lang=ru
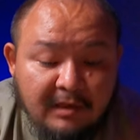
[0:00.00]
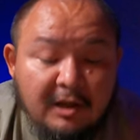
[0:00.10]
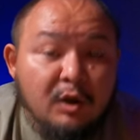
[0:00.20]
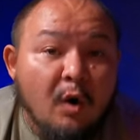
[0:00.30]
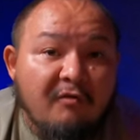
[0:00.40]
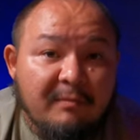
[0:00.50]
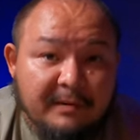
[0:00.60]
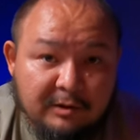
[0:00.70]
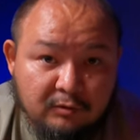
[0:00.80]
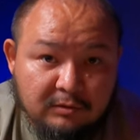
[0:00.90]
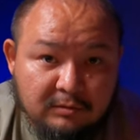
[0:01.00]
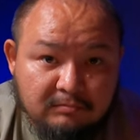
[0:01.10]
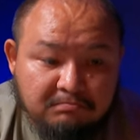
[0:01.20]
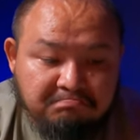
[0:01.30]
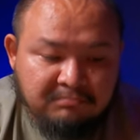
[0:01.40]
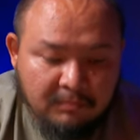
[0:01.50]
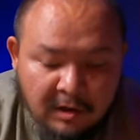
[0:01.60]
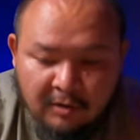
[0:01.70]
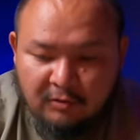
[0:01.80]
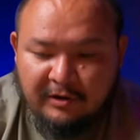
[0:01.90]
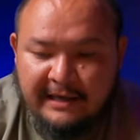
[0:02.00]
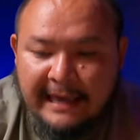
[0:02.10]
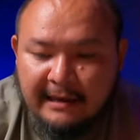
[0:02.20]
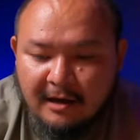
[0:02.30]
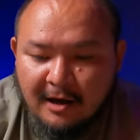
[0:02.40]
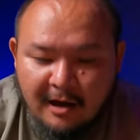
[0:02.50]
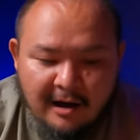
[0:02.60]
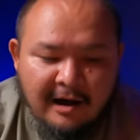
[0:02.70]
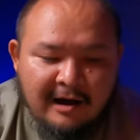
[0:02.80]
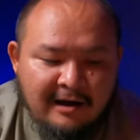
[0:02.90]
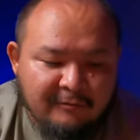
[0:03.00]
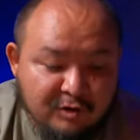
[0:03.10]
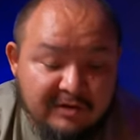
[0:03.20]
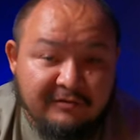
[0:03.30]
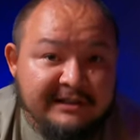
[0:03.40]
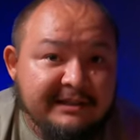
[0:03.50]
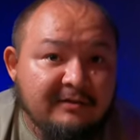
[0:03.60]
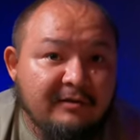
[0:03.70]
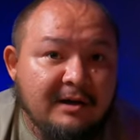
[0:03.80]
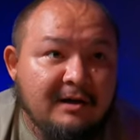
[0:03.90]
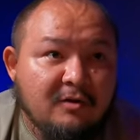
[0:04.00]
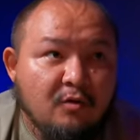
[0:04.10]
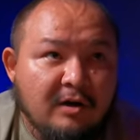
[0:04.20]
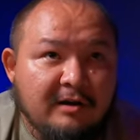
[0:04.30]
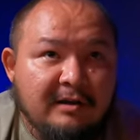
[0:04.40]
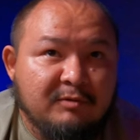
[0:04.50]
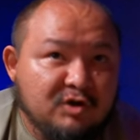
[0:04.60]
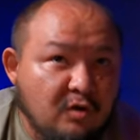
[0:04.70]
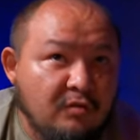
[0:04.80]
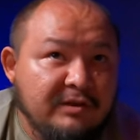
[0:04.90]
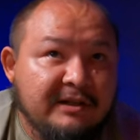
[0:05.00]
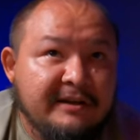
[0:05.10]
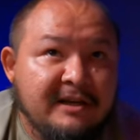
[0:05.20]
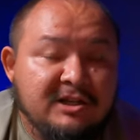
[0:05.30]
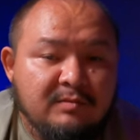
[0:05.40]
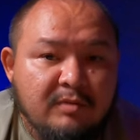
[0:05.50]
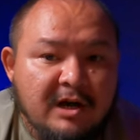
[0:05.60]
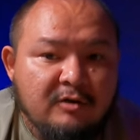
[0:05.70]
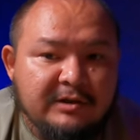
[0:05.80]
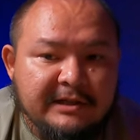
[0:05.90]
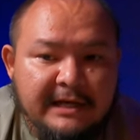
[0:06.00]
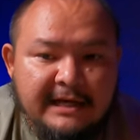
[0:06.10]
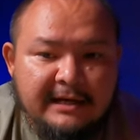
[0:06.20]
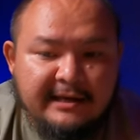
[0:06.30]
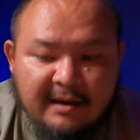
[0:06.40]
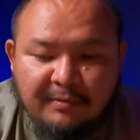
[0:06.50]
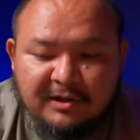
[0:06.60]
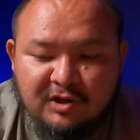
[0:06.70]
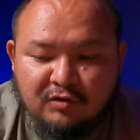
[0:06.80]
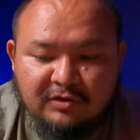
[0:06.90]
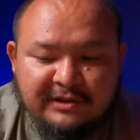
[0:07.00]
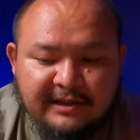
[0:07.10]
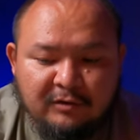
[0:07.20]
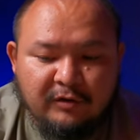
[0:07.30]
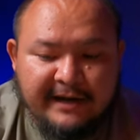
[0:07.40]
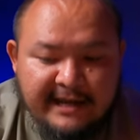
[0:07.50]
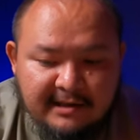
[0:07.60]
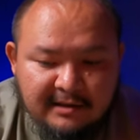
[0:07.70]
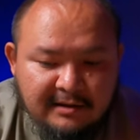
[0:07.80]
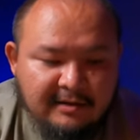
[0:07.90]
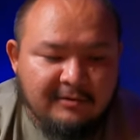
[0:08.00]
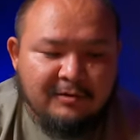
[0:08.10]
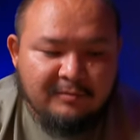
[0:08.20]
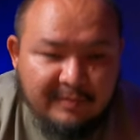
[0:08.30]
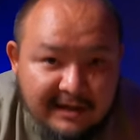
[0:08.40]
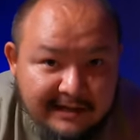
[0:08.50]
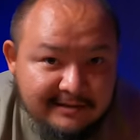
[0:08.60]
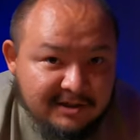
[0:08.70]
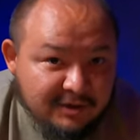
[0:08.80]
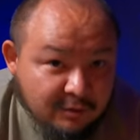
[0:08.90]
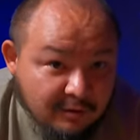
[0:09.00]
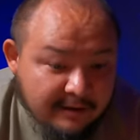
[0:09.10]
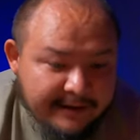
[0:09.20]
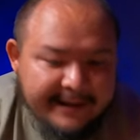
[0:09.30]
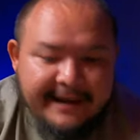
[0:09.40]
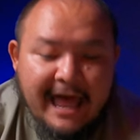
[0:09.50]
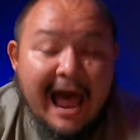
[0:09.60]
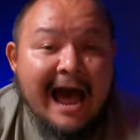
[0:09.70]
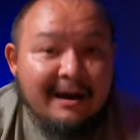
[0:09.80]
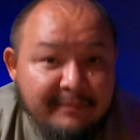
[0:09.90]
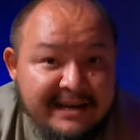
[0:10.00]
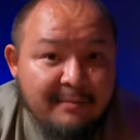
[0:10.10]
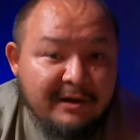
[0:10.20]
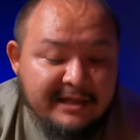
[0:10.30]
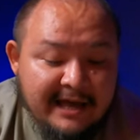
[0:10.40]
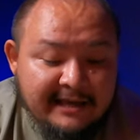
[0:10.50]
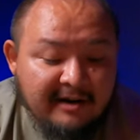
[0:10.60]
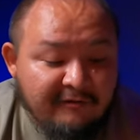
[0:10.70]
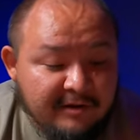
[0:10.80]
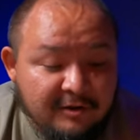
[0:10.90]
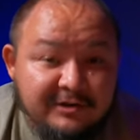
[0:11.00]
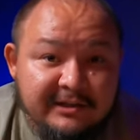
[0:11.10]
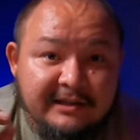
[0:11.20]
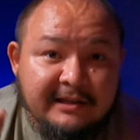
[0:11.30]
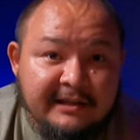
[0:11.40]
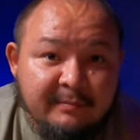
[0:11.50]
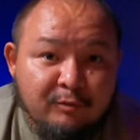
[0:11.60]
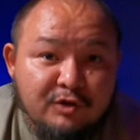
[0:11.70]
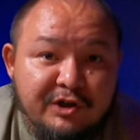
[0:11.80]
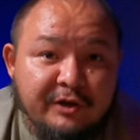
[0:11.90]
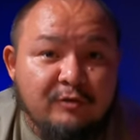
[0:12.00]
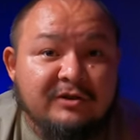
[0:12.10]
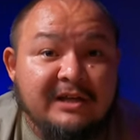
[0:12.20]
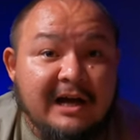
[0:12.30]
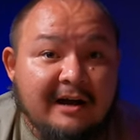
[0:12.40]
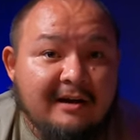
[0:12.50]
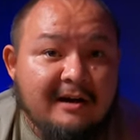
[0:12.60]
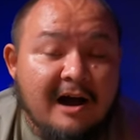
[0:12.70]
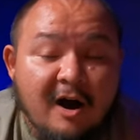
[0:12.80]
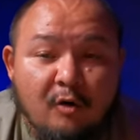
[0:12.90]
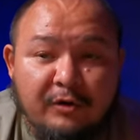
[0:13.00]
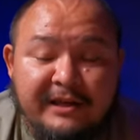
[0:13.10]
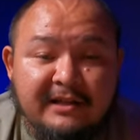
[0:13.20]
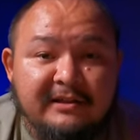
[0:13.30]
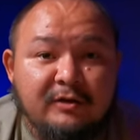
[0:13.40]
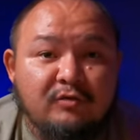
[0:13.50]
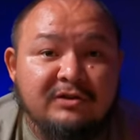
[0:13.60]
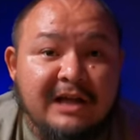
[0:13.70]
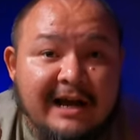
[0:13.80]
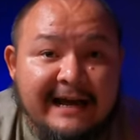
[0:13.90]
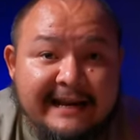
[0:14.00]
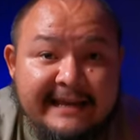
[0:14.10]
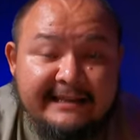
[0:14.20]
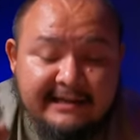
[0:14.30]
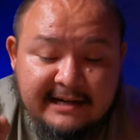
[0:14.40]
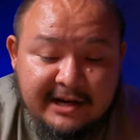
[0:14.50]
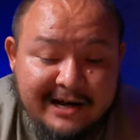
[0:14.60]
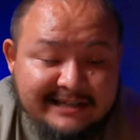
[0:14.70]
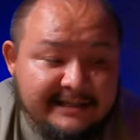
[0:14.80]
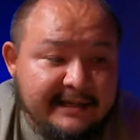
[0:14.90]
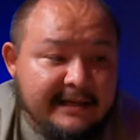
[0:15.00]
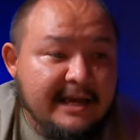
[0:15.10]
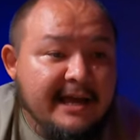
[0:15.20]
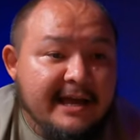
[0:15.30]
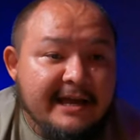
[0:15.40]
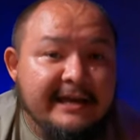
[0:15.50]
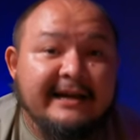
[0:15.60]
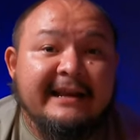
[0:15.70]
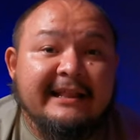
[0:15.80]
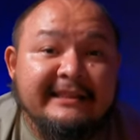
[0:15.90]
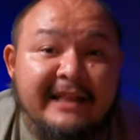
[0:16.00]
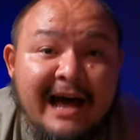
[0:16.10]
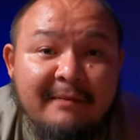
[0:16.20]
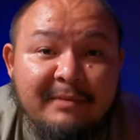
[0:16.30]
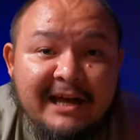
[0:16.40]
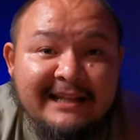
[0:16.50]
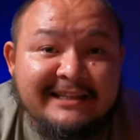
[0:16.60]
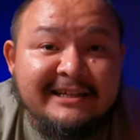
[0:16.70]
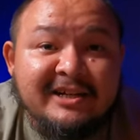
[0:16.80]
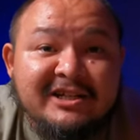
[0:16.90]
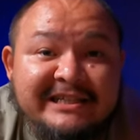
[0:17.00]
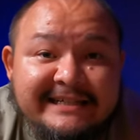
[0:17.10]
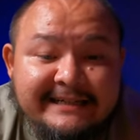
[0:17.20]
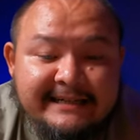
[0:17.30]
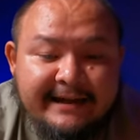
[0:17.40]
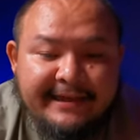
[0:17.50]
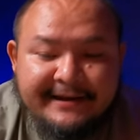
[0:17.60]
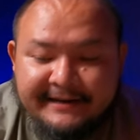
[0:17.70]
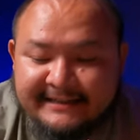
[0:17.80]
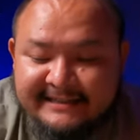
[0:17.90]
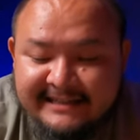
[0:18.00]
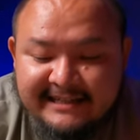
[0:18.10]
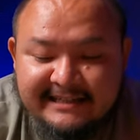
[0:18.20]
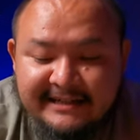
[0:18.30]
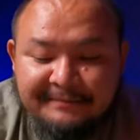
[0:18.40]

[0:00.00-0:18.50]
новый продукт. Я говорю, окей, а, уже выставка, Хука Клаб Шоу, если не ошибаюсь. Я подхожу к стенду Рейди и говорю, блядь, что? А мне манагер выносит ебучий рюкзак, охуенный рюкзак Рейди, красненький. И говорит, на, блядь, держи. Здесь